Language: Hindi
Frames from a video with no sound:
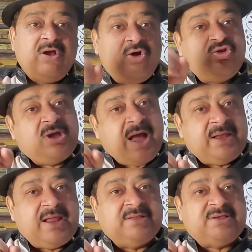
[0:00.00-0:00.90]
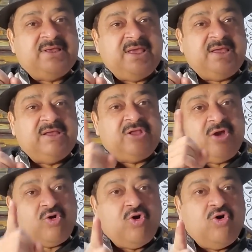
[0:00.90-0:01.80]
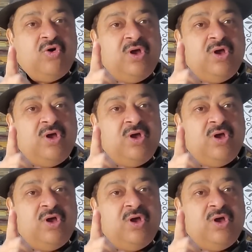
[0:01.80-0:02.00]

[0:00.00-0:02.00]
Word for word: और दिखाना चाहिए कि देखो